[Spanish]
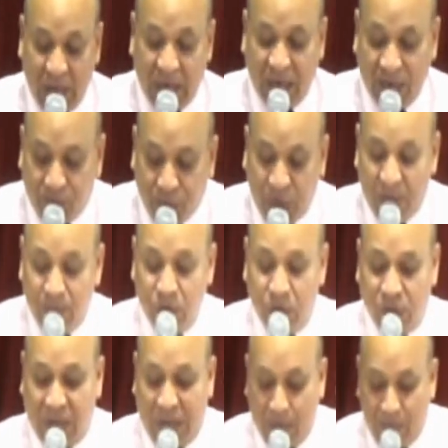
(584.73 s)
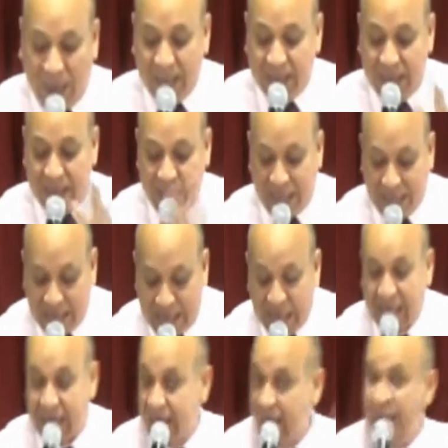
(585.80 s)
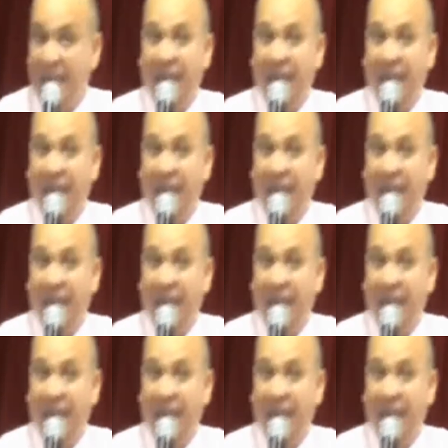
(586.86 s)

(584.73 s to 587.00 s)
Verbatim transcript: que fuimos capaces de hacer